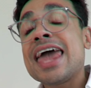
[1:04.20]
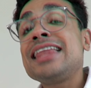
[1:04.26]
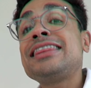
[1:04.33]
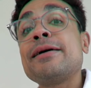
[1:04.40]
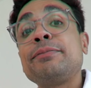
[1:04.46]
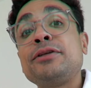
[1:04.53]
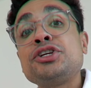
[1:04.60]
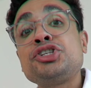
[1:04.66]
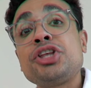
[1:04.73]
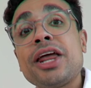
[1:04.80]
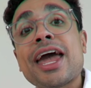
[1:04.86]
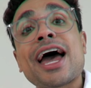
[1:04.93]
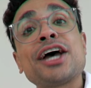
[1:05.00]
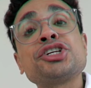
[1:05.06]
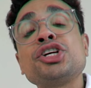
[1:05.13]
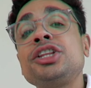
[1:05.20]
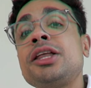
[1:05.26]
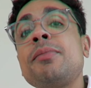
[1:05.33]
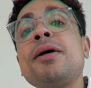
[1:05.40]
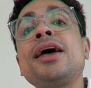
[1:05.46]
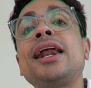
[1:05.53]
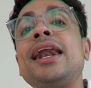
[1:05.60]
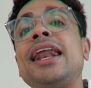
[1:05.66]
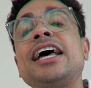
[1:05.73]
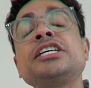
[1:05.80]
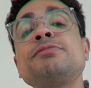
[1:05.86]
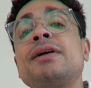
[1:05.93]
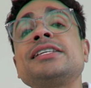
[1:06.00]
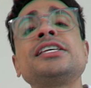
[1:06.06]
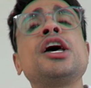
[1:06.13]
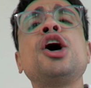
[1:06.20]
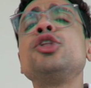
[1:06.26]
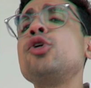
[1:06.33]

انت بتشتريها عشان تبهر الناس بس